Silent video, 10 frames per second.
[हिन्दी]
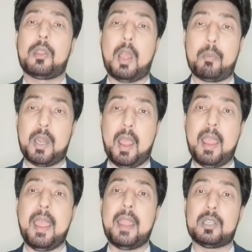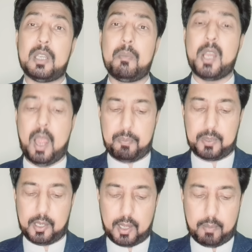सामने आया है ये भी
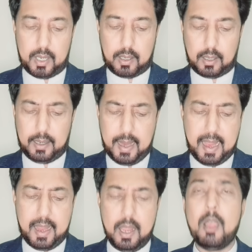आपके सामने रखना है